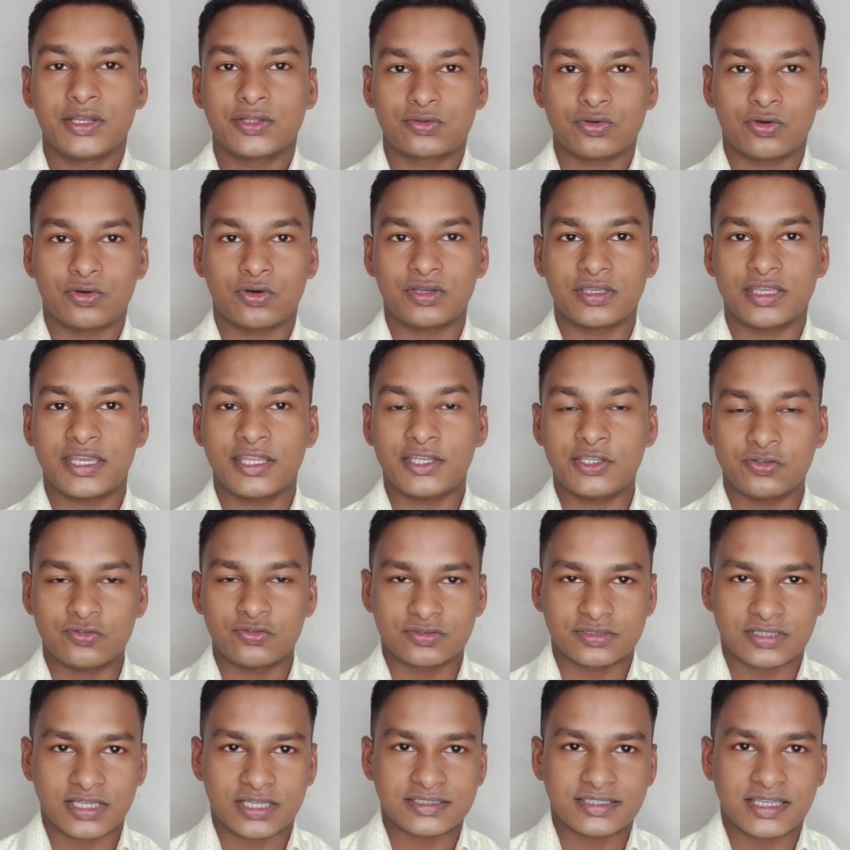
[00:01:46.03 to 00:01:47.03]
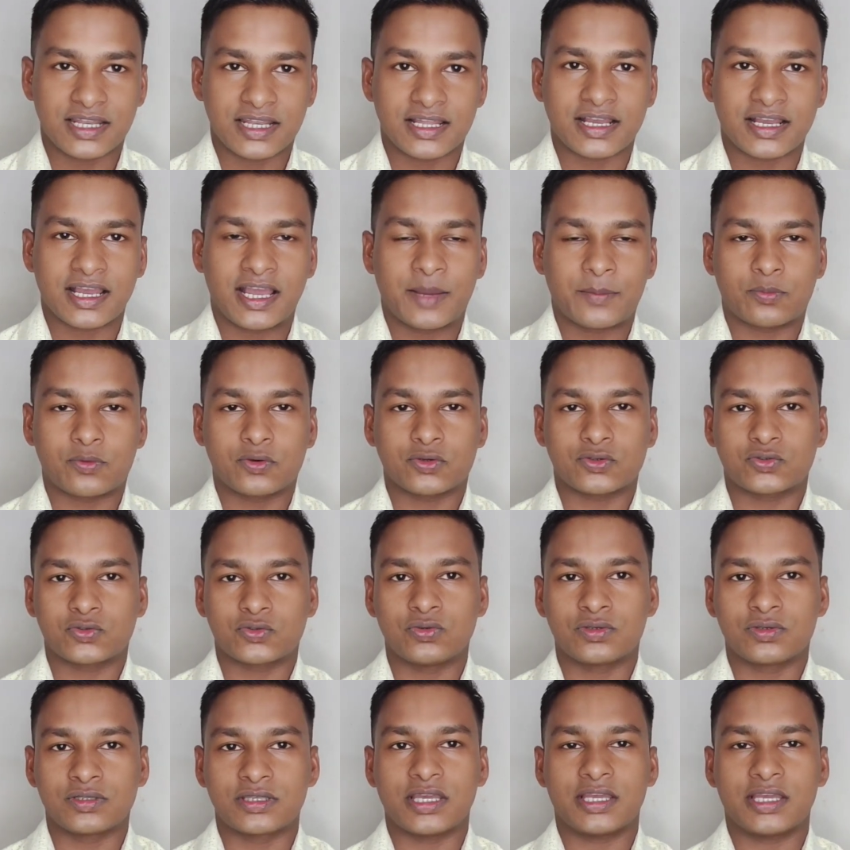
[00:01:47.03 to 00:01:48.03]
तो ये न्यूज़ कैसा लगा आपको
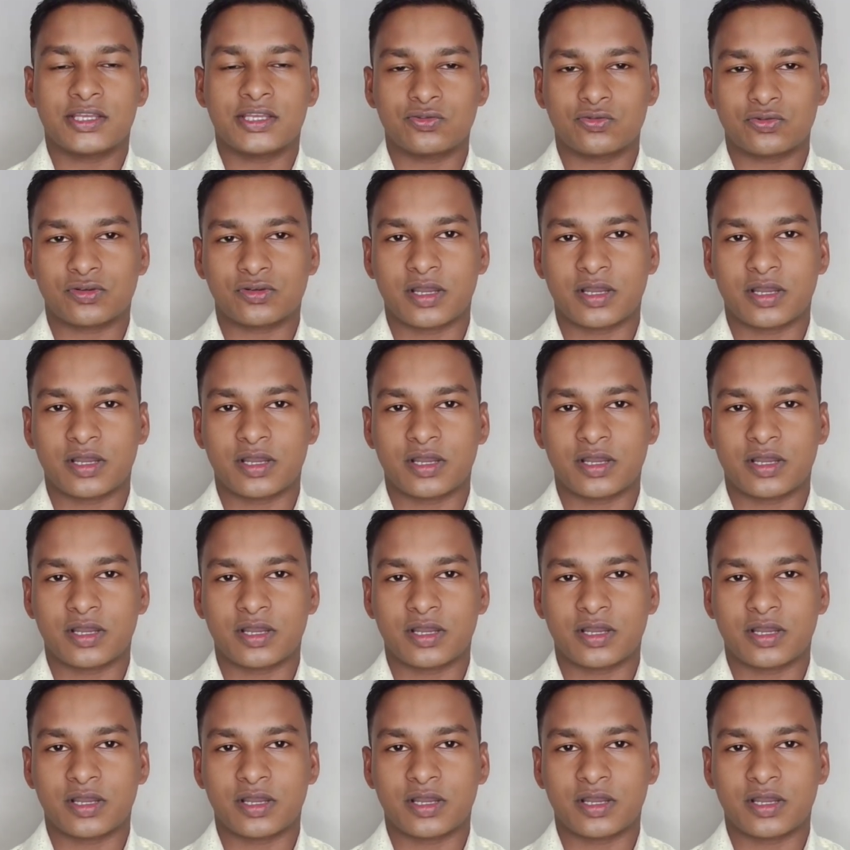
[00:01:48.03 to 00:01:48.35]
सुन के